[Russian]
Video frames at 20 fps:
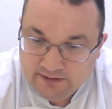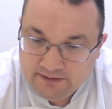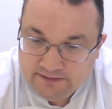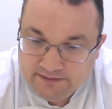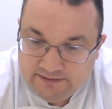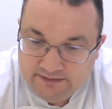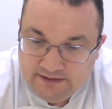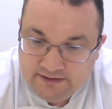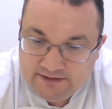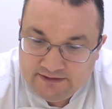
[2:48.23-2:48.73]

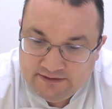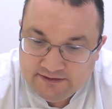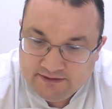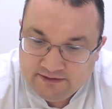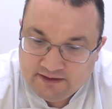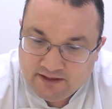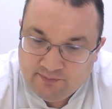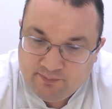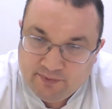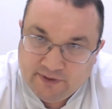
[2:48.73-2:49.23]
Дети,
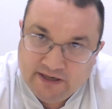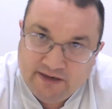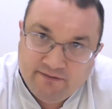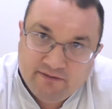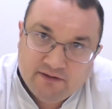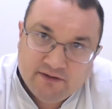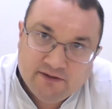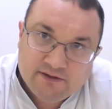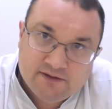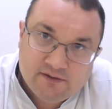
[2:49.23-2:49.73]
как
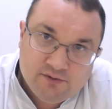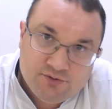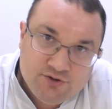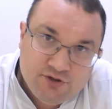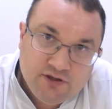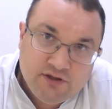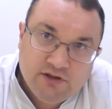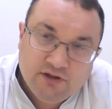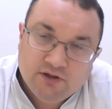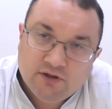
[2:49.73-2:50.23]
правило,
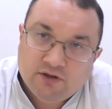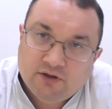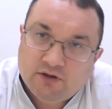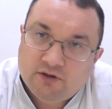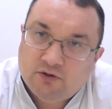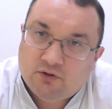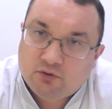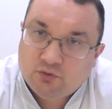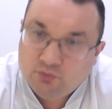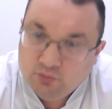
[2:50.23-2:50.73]
исключительно
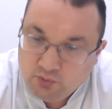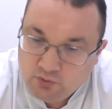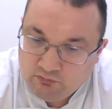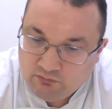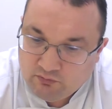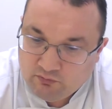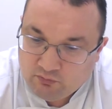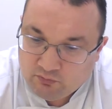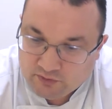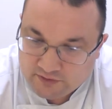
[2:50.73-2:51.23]

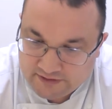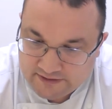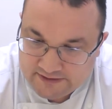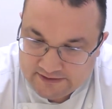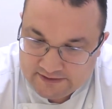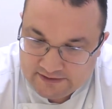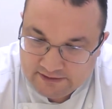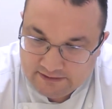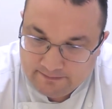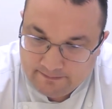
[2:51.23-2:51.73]
грудного
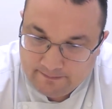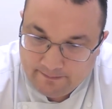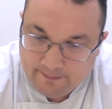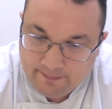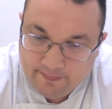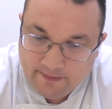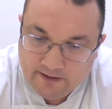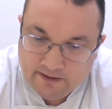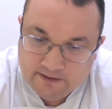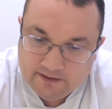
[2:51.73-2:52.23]
возраста –
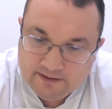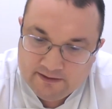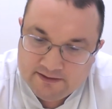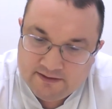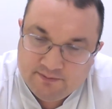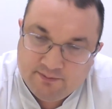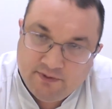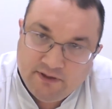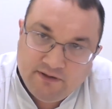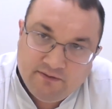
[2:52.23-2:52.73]

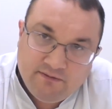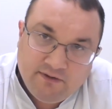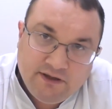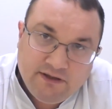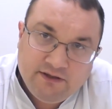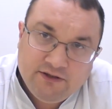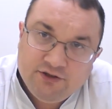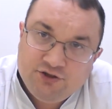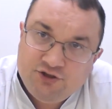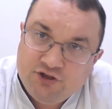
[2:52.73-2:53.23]

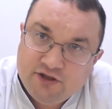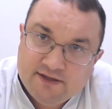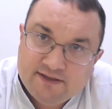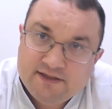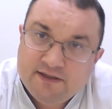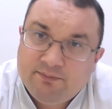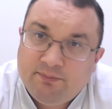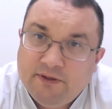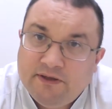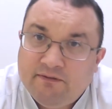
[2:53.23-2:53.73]
Заболевание
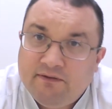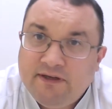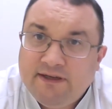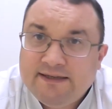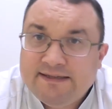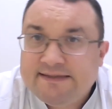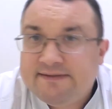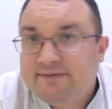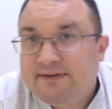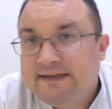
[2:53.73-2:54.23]
часто
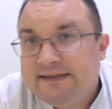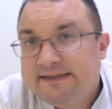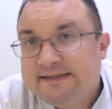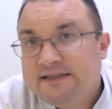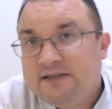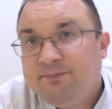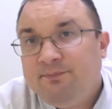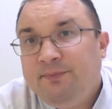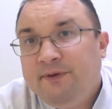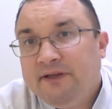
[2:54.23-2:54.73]
появляется в
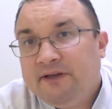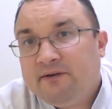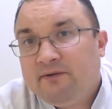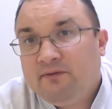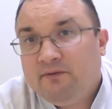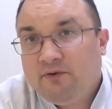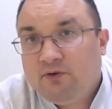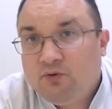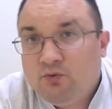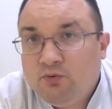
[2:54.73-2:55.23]
конце
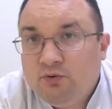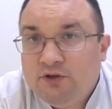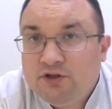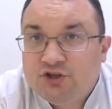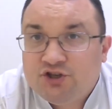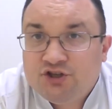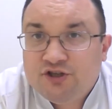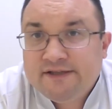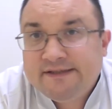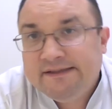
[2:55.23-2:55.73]
первого
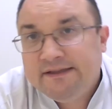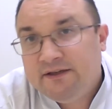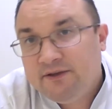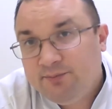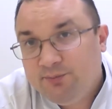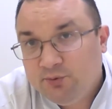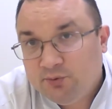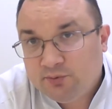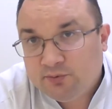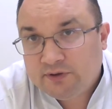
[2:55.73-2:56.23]
года жизни
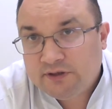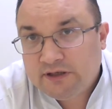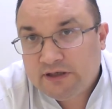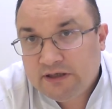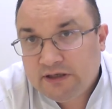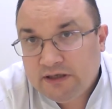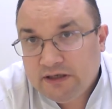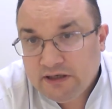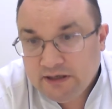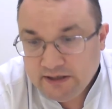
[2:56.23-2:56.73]
ребенка
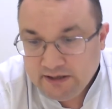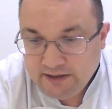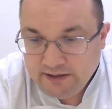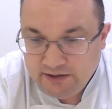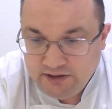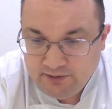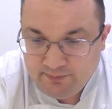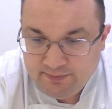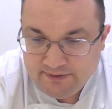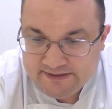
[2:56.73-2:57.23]

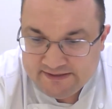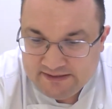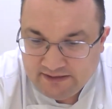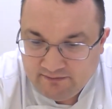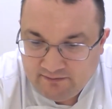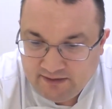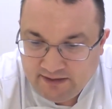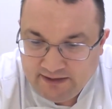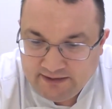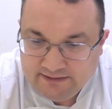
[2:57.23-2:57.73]
и
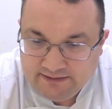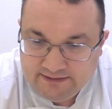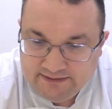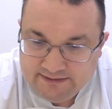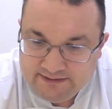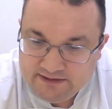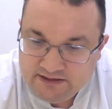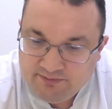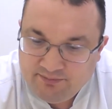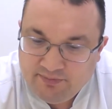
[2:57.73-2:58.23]
представляет
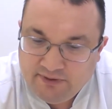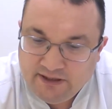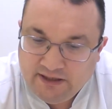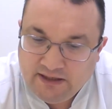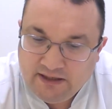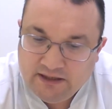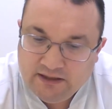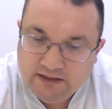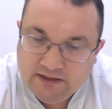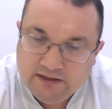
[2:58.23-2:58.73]
из
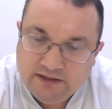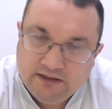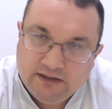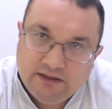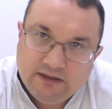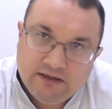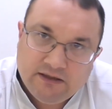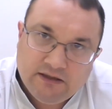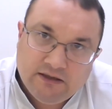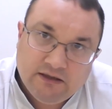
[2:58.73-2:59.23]
себя
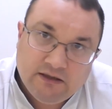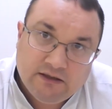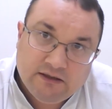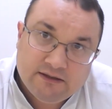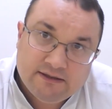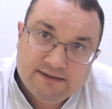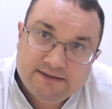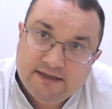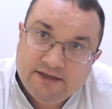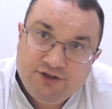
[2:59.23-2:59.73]

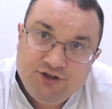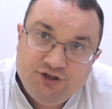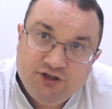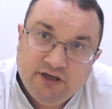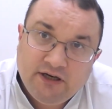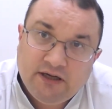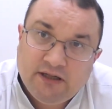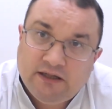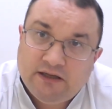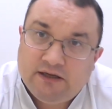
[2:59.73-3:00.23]
а,
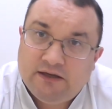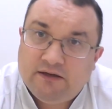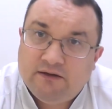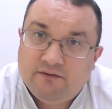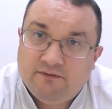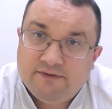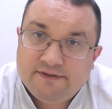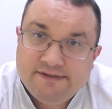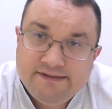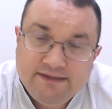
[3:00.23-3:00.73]
сначала
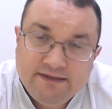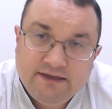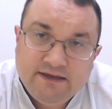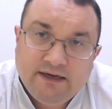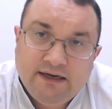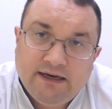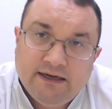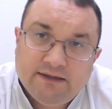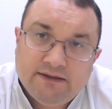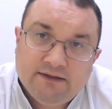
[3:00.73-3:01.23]

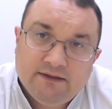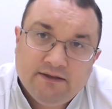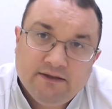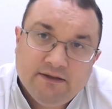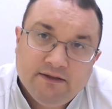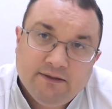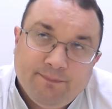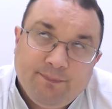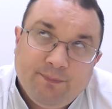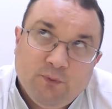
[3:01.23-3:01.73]
возникает
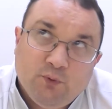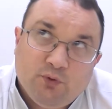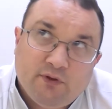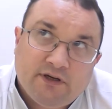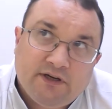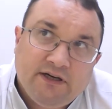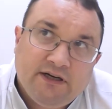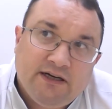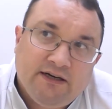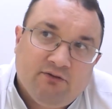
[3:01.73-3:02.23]
ну,
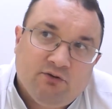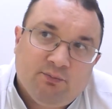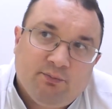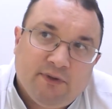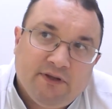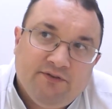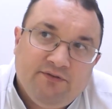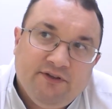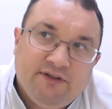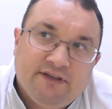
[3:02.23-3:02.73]
такая вот
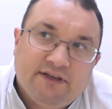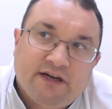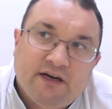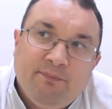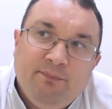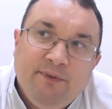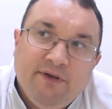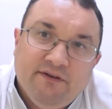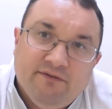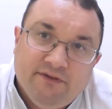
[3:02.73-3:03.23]
подвид
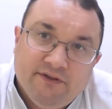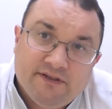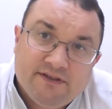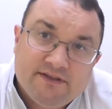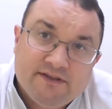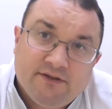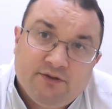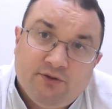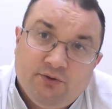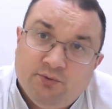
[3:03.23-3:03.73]

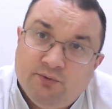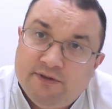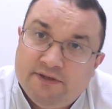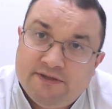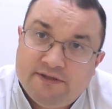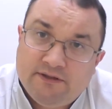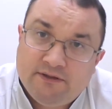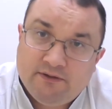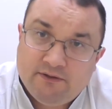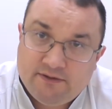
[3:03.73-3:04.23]
крапивницы, то
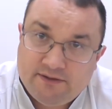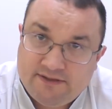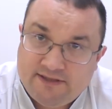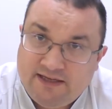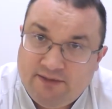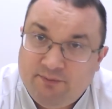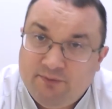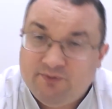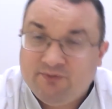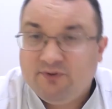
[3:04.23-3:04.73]
есть
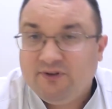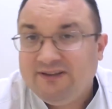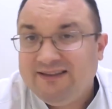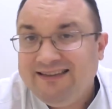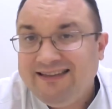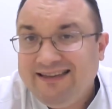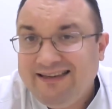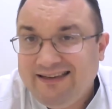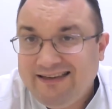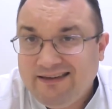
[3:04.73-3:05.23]
сами
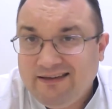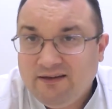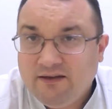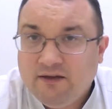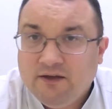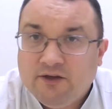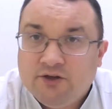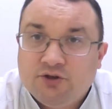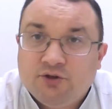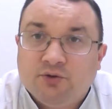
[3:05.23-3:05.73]
волдыри.
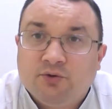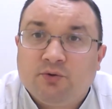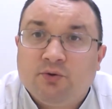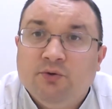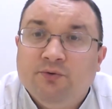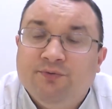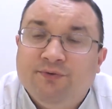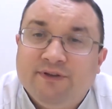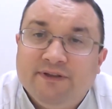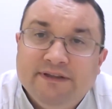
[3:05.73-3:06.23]
Что
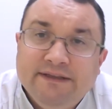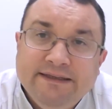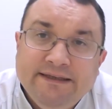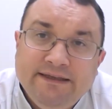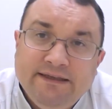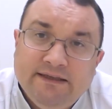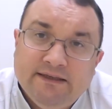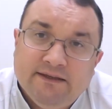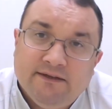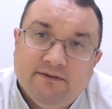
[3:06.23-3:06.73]
такое
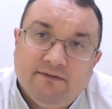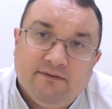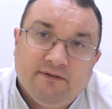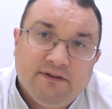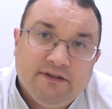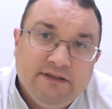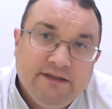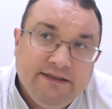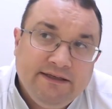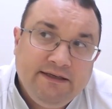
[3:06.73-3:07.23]
волдыри?
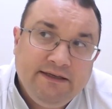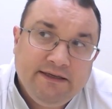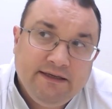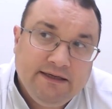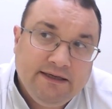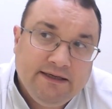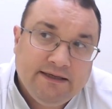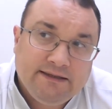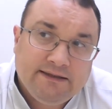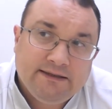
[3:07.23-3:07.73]
Волдыри –
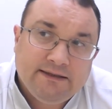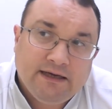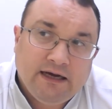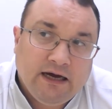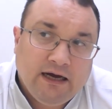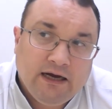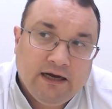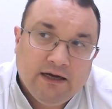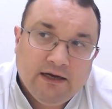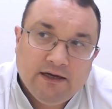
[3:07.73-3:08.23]

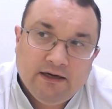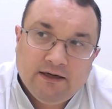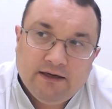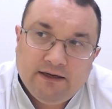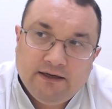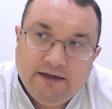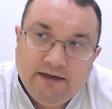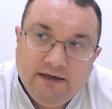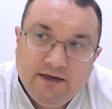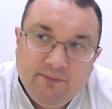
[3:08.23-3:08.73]
это
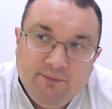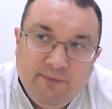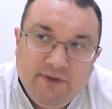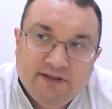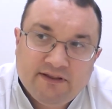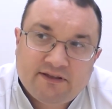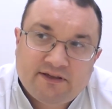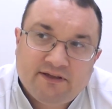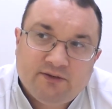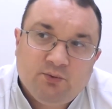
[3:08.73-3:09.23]

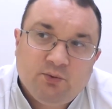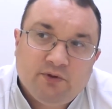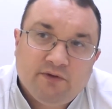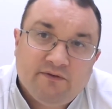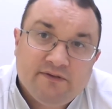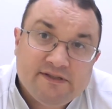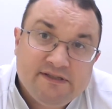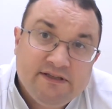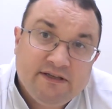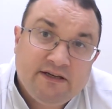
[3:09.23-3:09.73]
элемент,
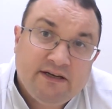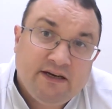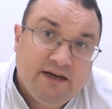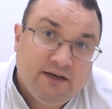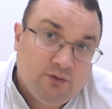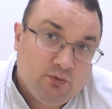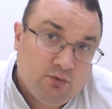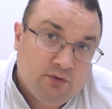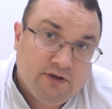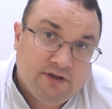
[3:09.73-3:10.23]
который
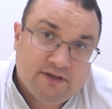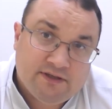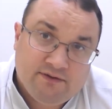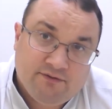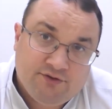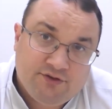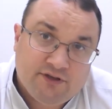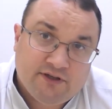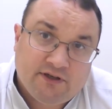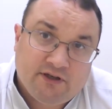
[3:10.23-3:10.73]
возникает у
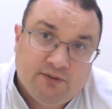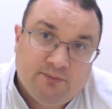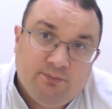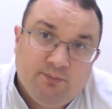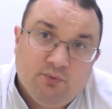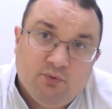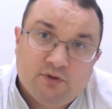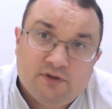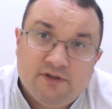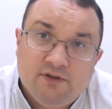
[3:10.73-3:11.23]
каждого человека
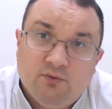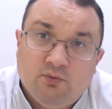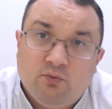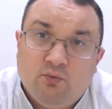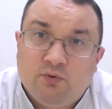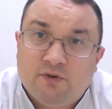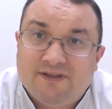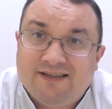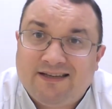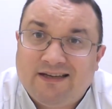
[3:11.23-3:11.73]
после
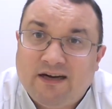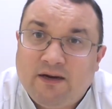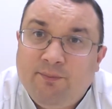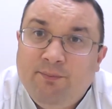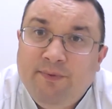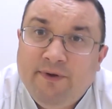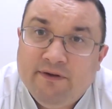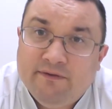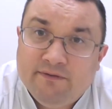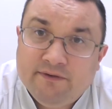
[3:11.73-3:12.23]
укуса
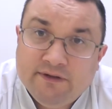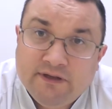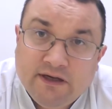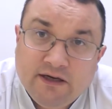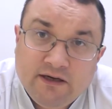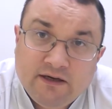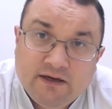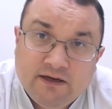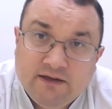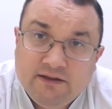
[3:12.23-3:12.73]
крапивы,
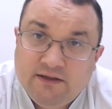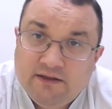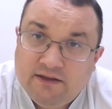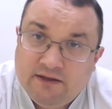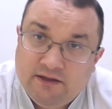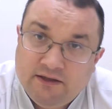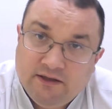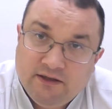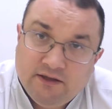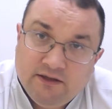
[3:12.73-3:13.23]
да,
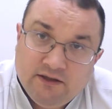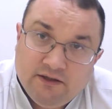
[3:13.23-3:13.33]
когда